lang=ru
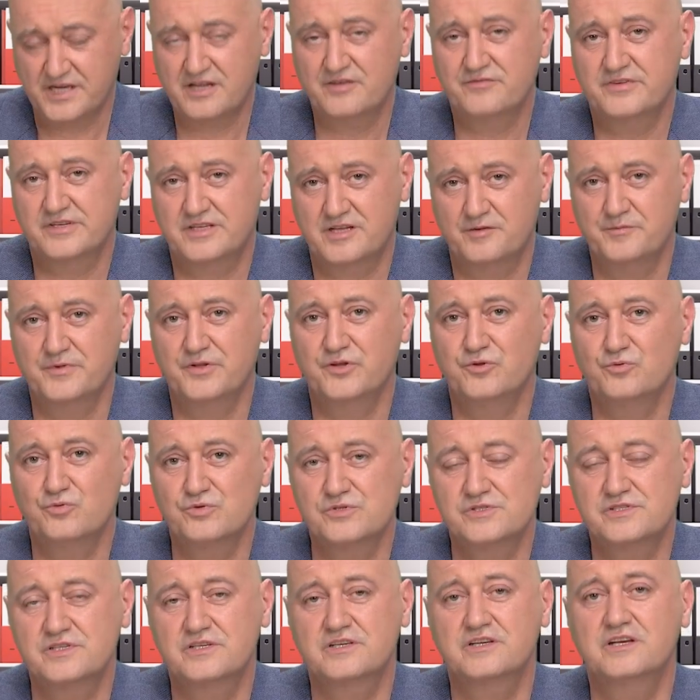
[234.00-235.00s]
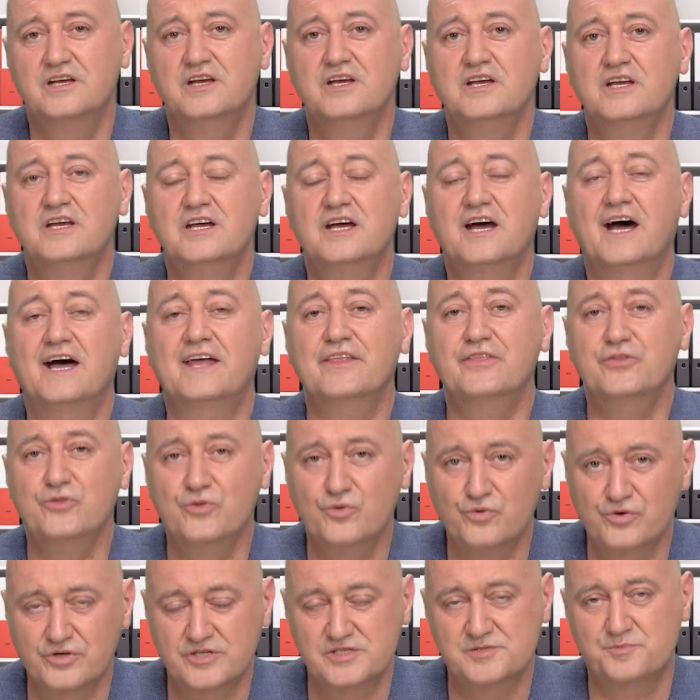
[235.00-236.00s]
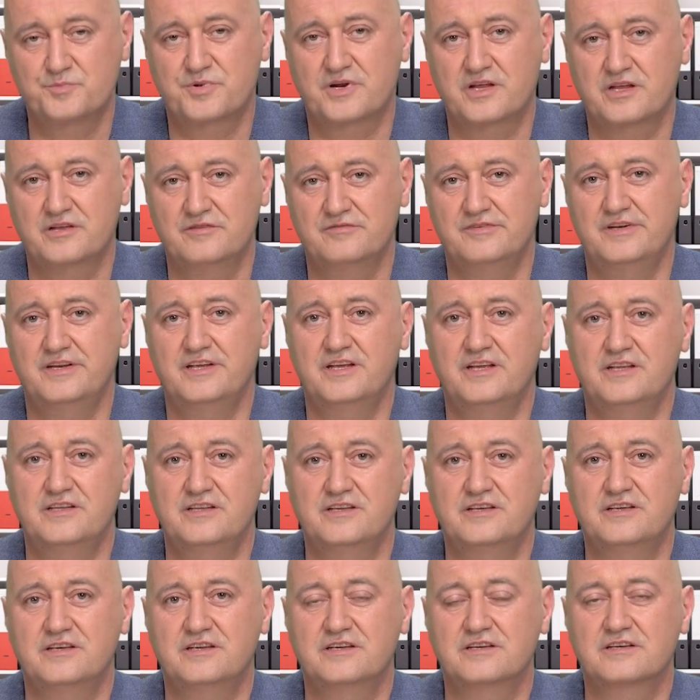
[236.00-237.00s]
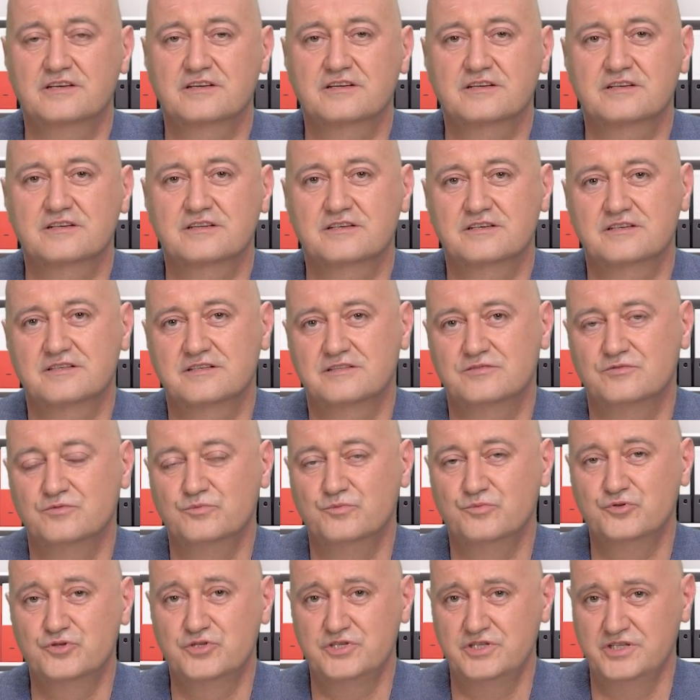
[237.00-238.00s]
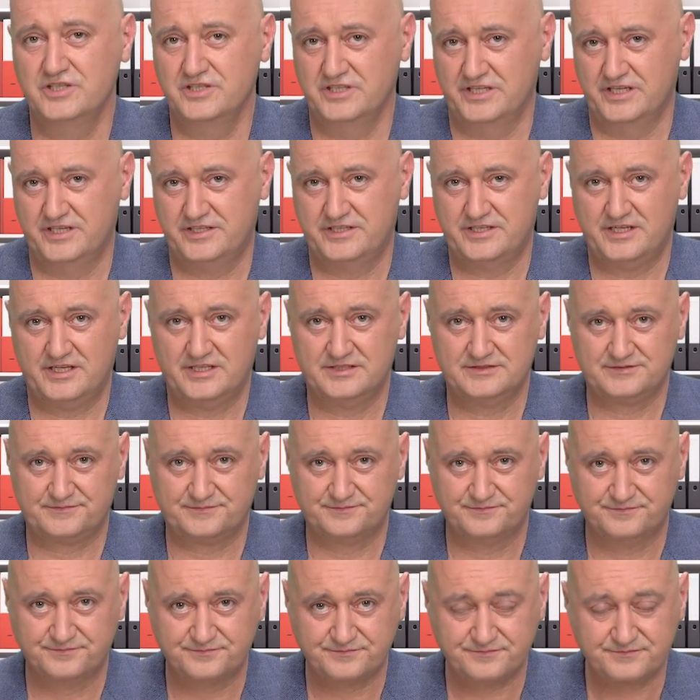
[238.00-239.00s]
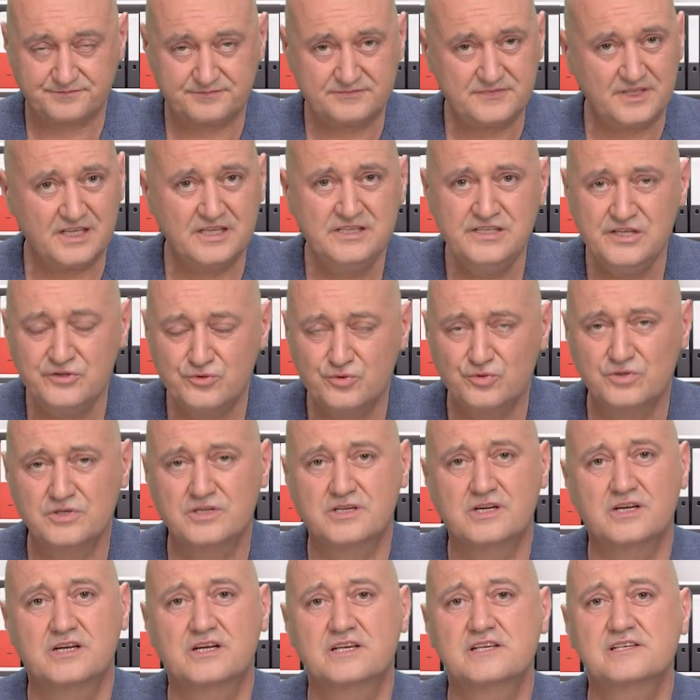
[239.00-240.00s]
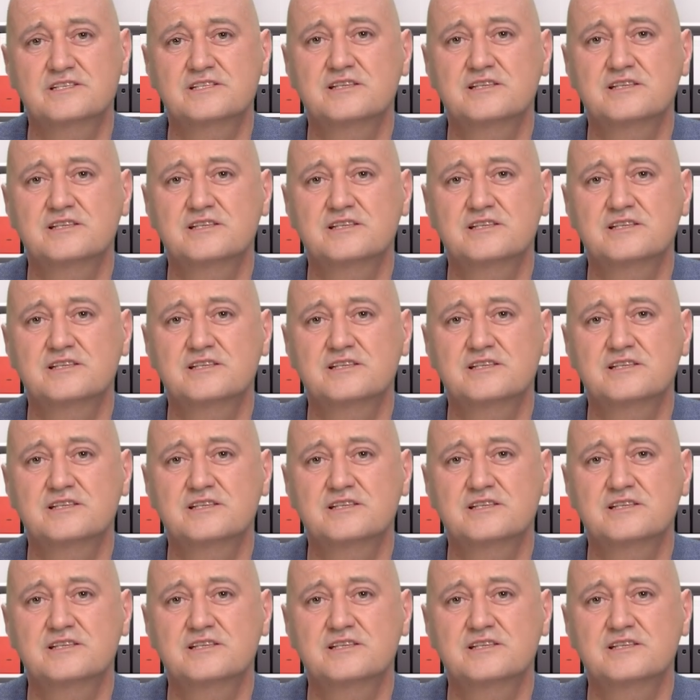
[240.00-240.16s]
при авитаминозе одно из проявлений а, у мужчины – это не только